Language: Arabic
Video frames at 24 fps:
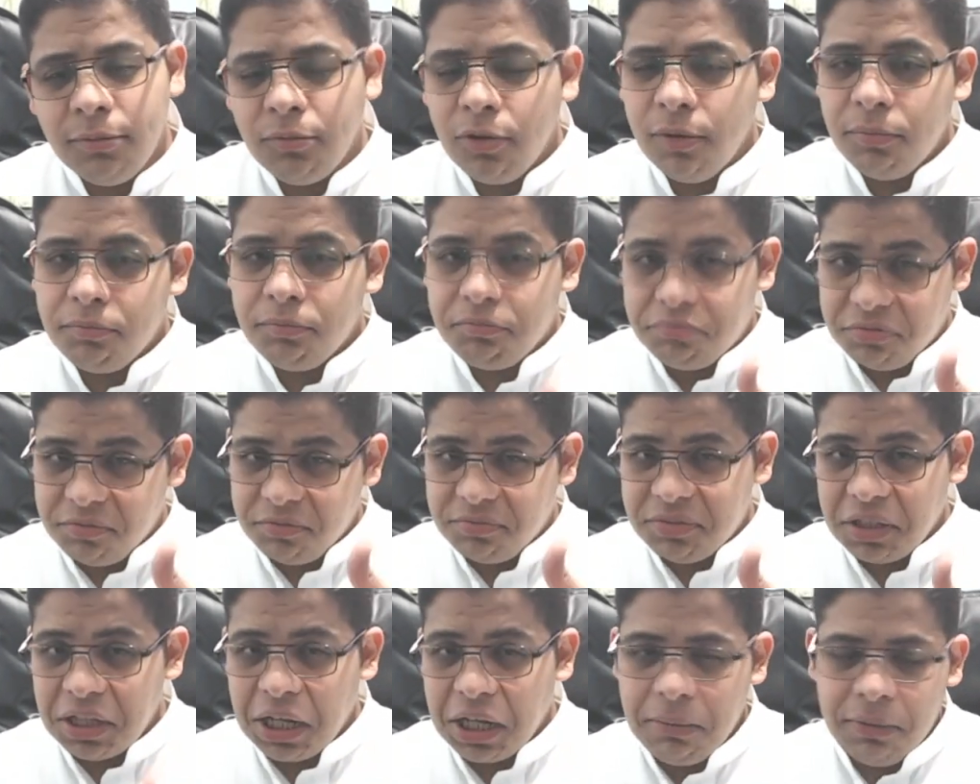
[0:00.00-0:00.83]
ويب
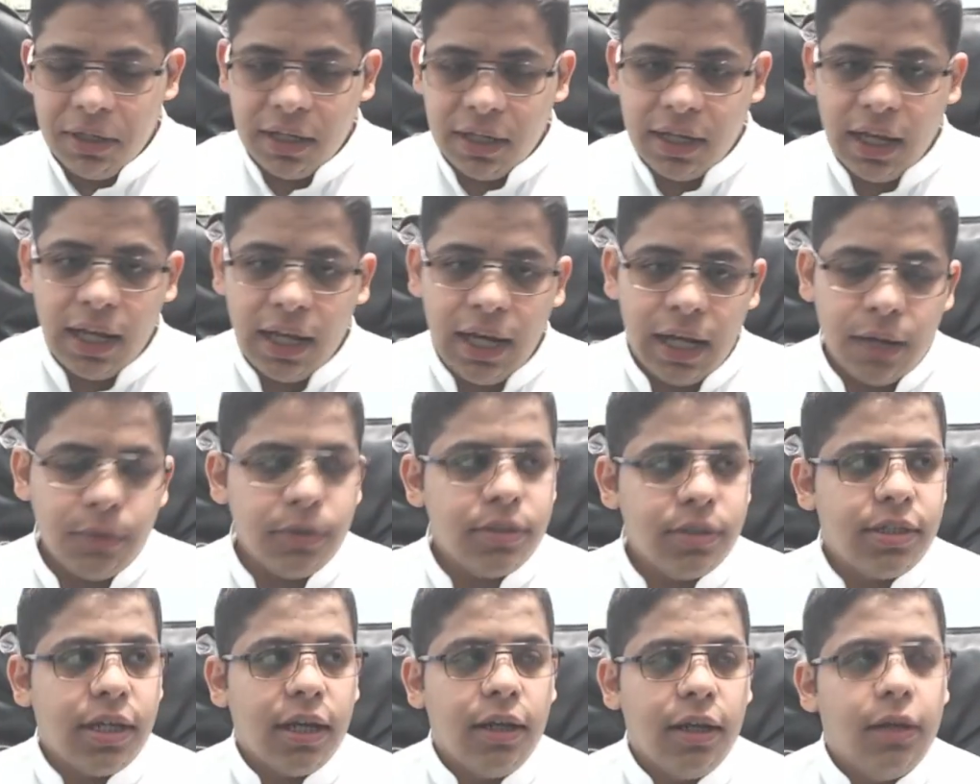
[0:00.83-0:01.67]
تطلع معك حلاوه
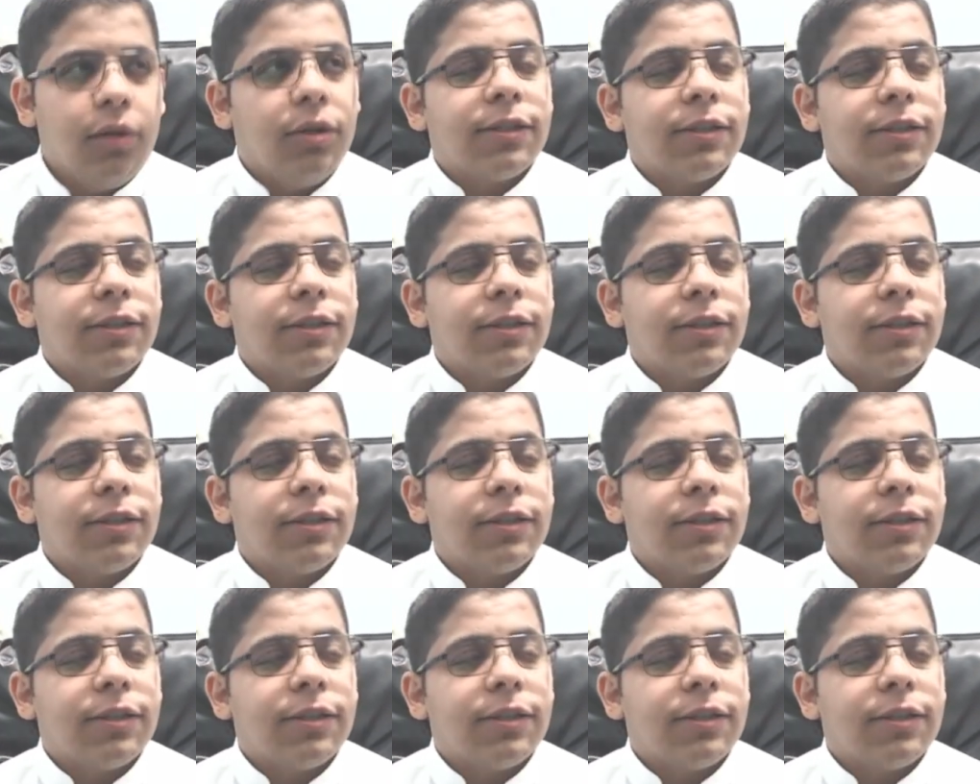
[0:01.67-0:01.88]
زي اللوز